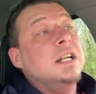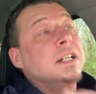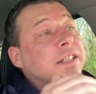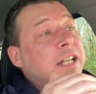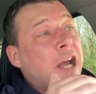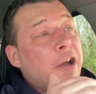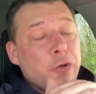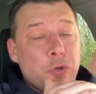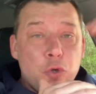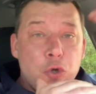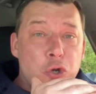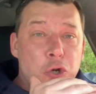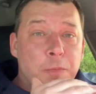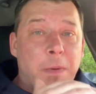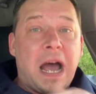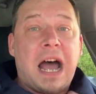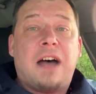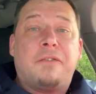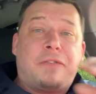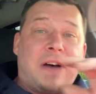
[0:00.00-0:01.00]
Da
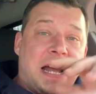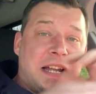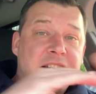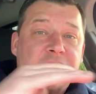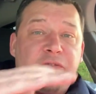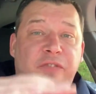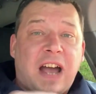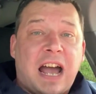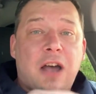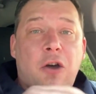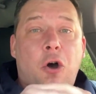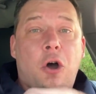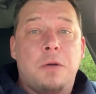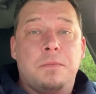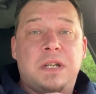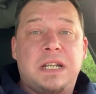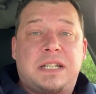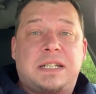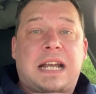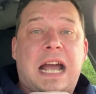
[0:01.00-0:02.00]
über waren die
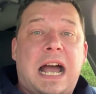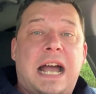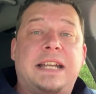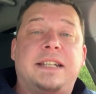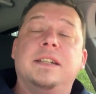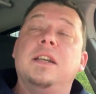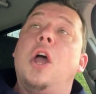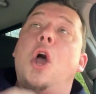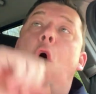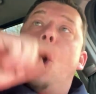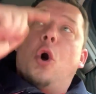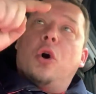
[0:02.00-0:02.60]
Wachräumlichkeiten